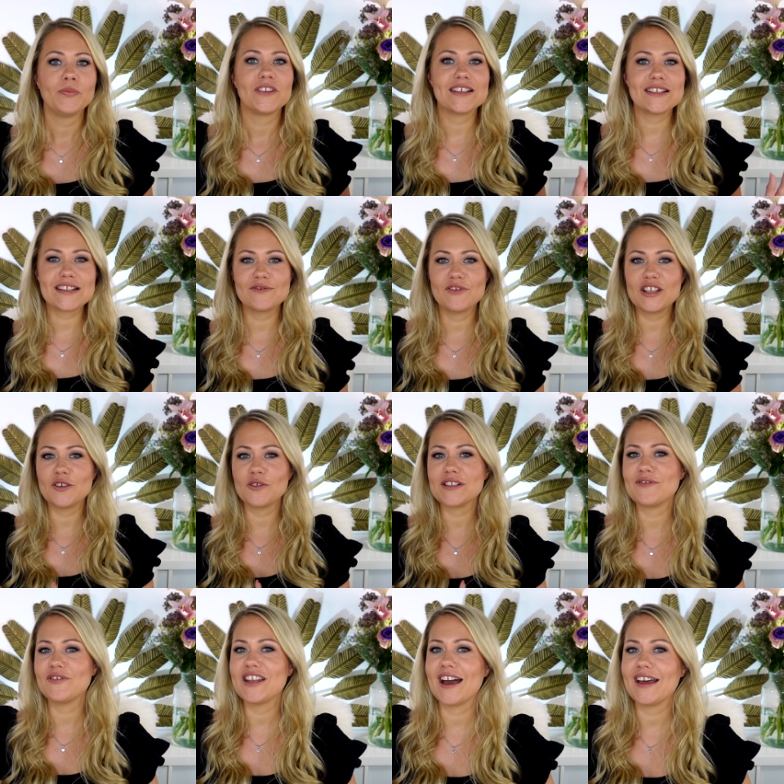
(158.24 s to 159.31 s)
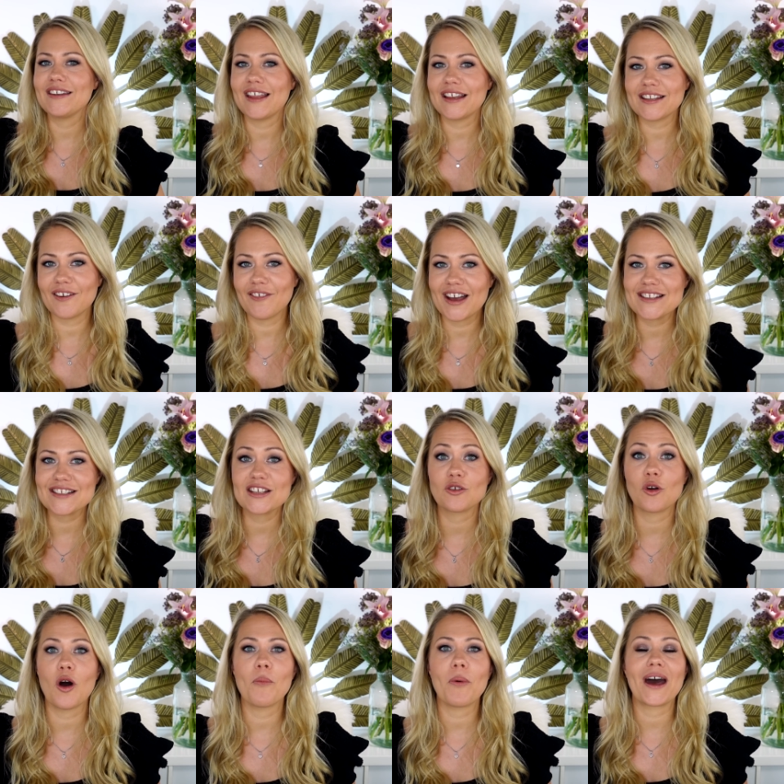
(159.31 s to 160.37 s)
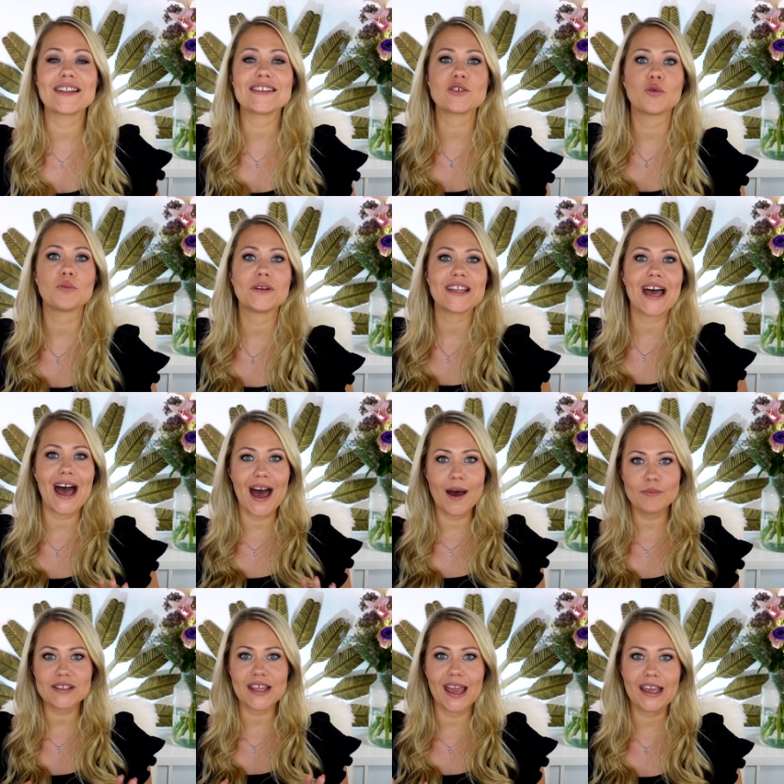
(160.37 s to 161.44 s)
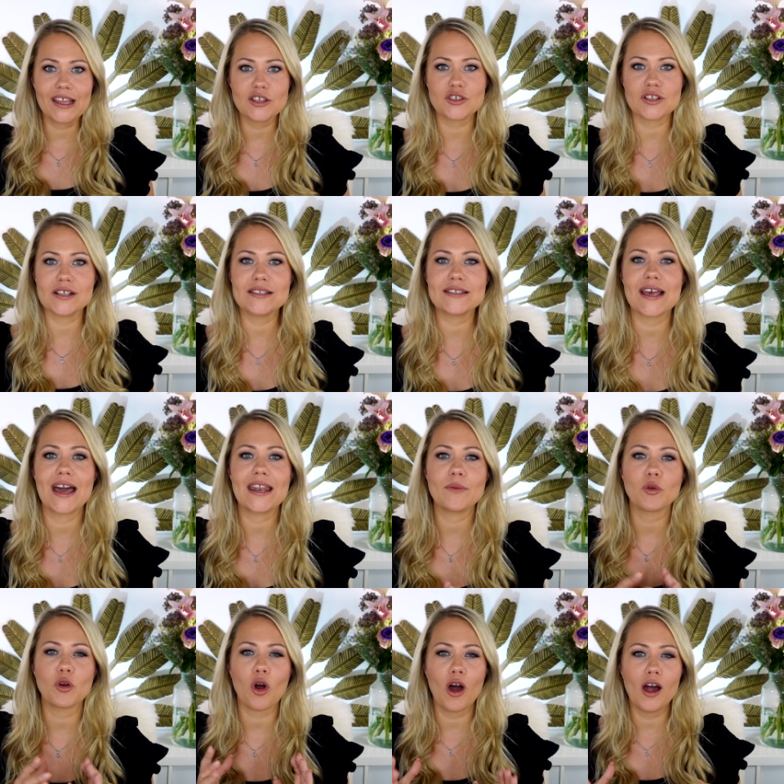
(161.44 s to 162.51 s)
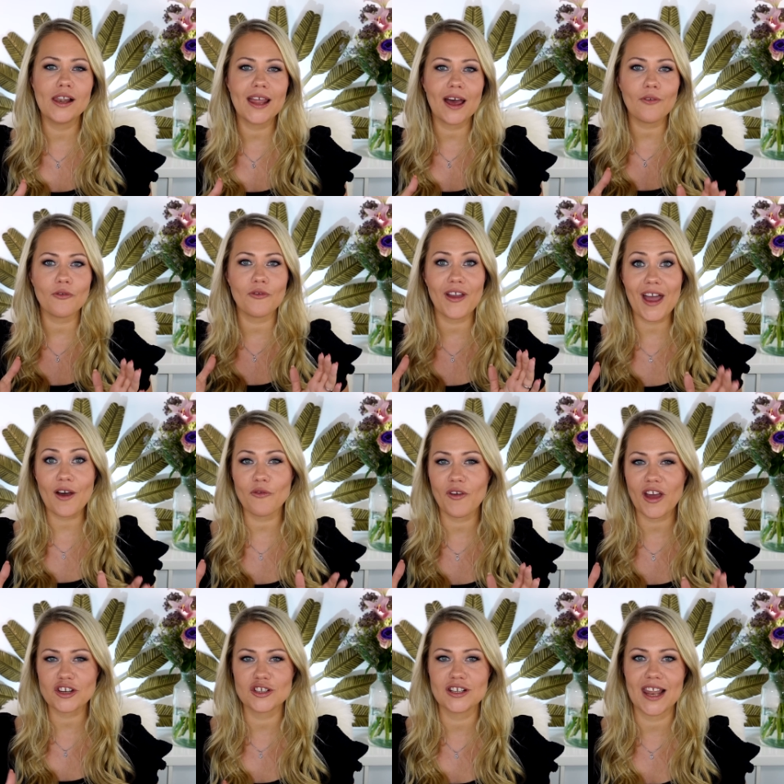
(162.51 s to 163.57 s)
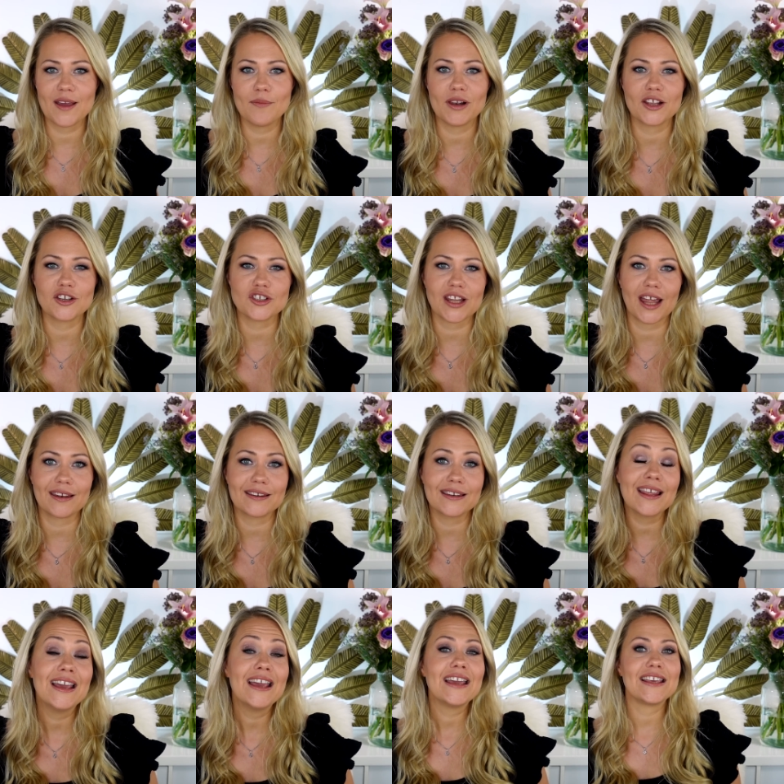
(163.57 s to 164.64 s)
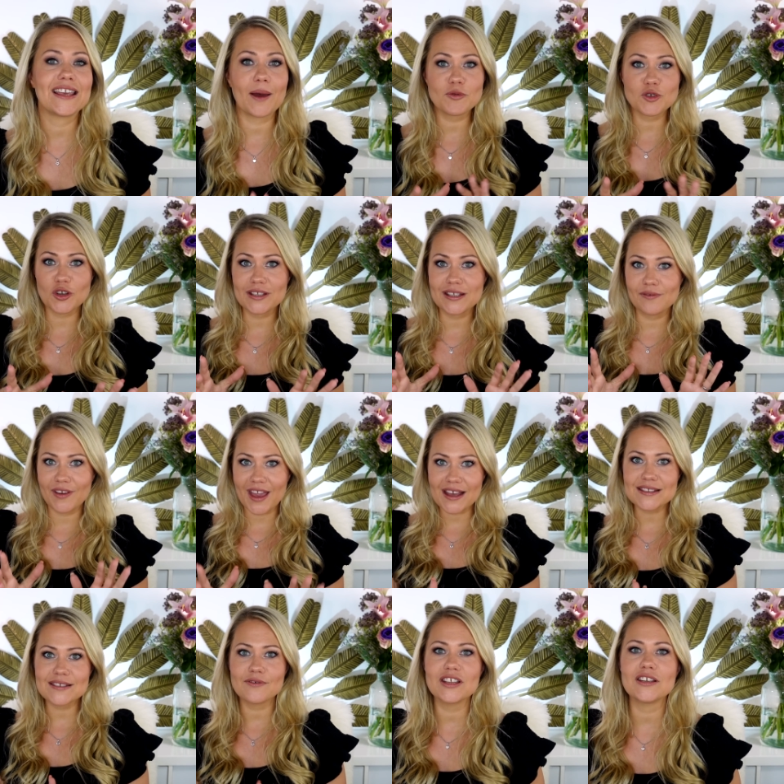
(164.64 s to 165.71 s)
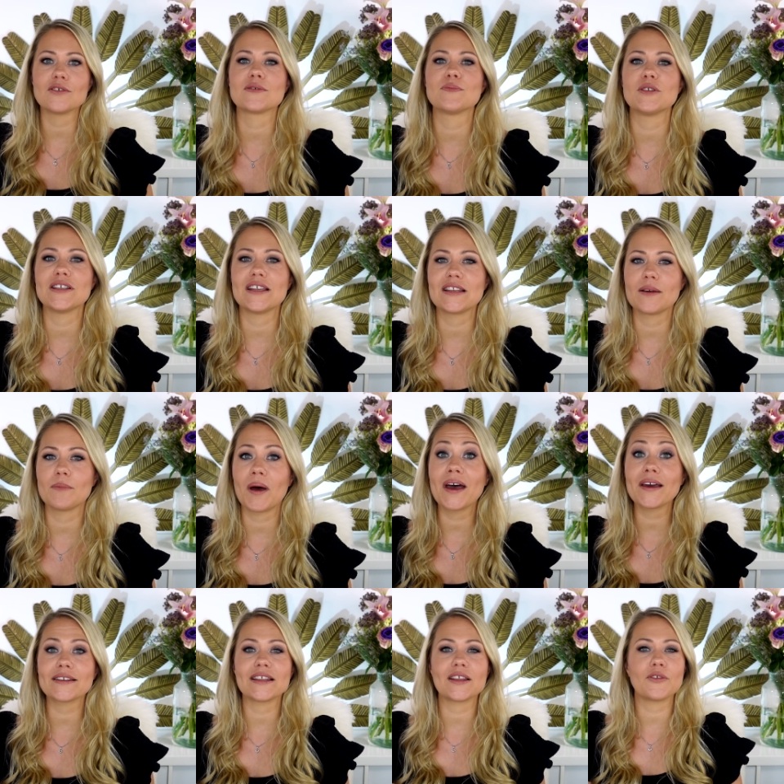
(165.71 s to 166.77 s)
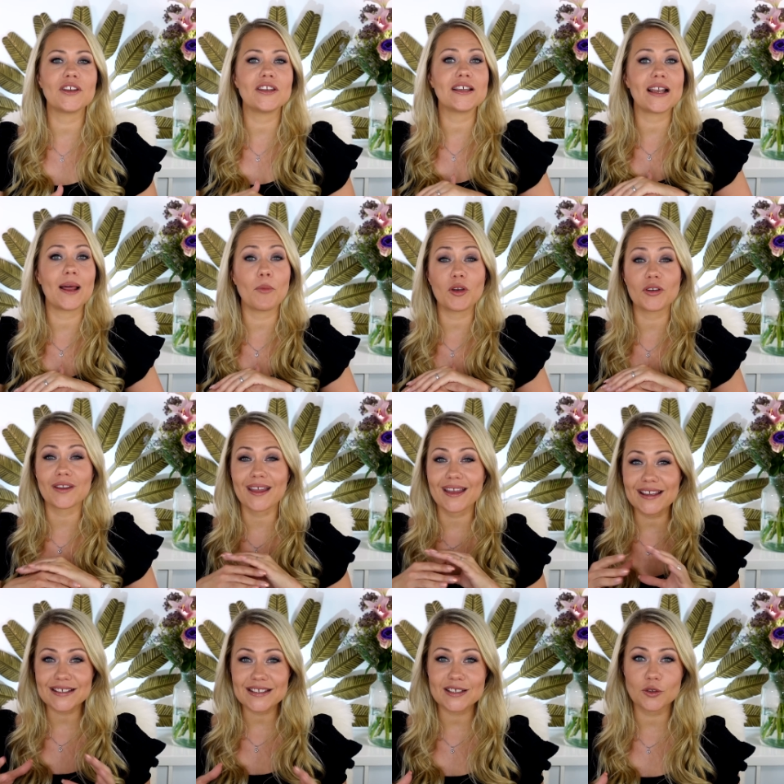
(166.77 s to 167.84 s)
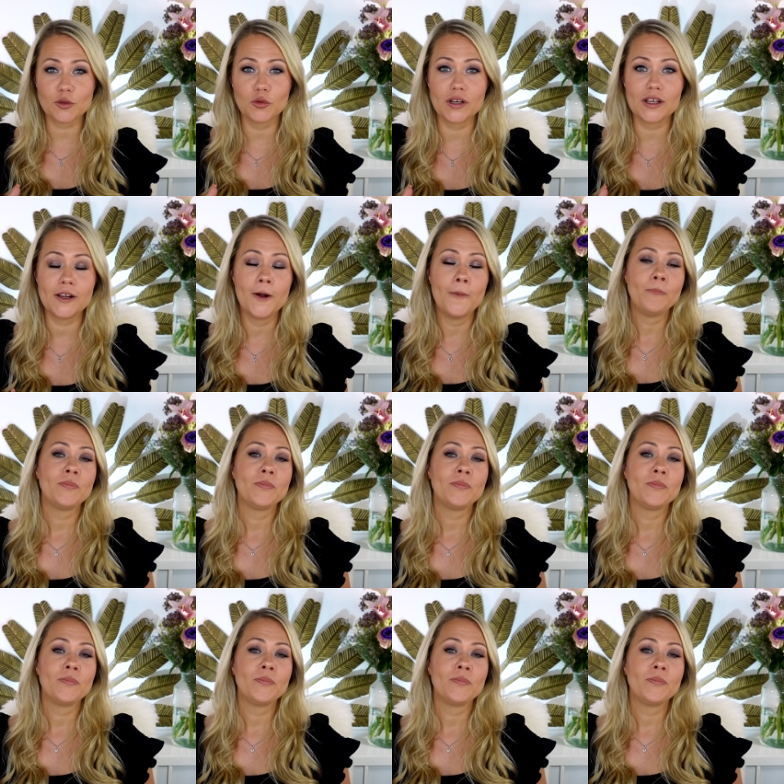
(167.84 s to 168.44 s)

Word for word: Dieses Video ist wieder in netter Weise in Kooperation mit Armed Angels, einem Kölner Fair Fashion Label entstanden. Ich habe schon diverse Videos mit denen gemacht. Ich finde die Klamotten richtig cool.